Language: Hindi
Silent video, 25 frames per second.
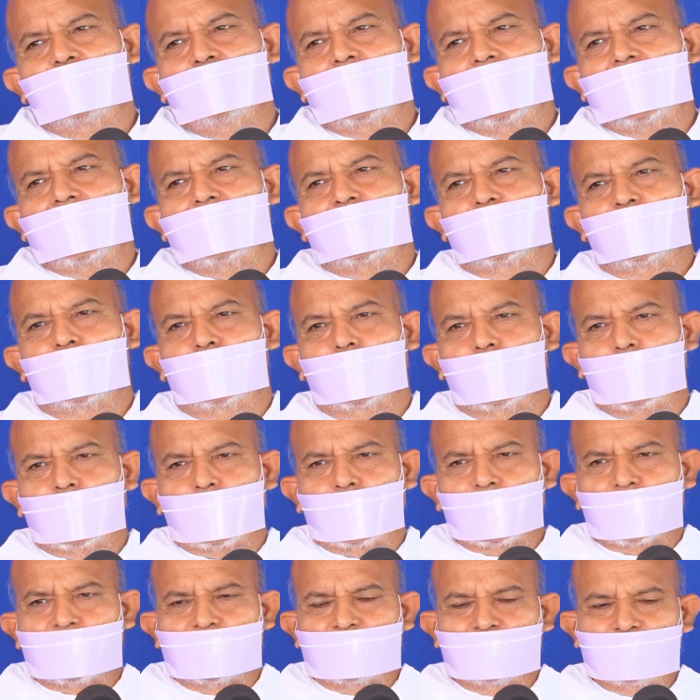में दो
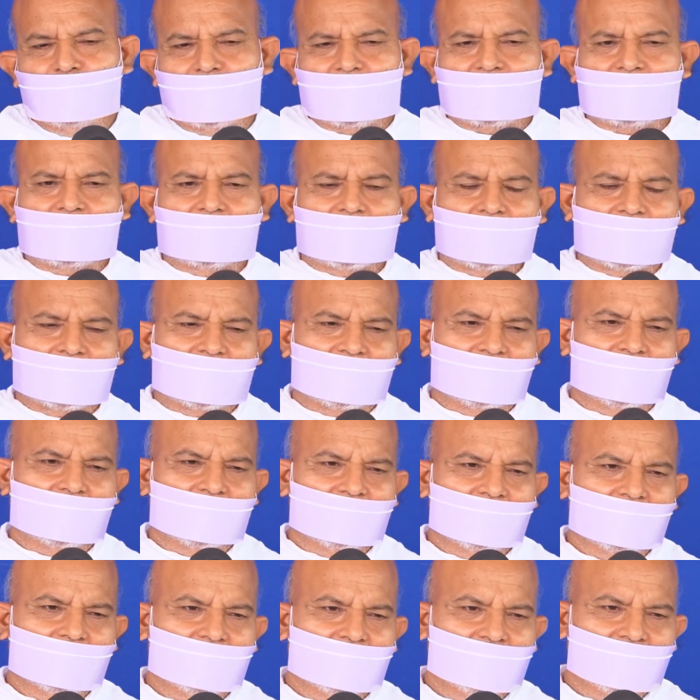मित्र
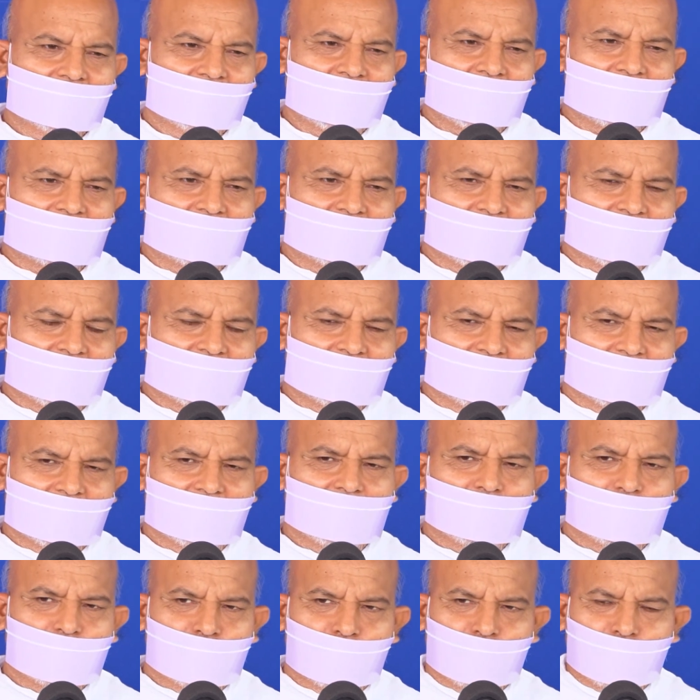रहते
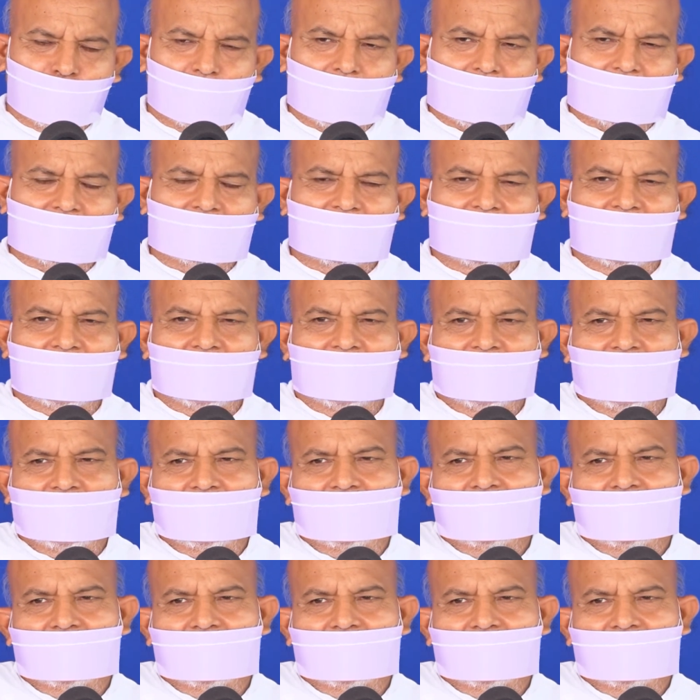थे युवक थे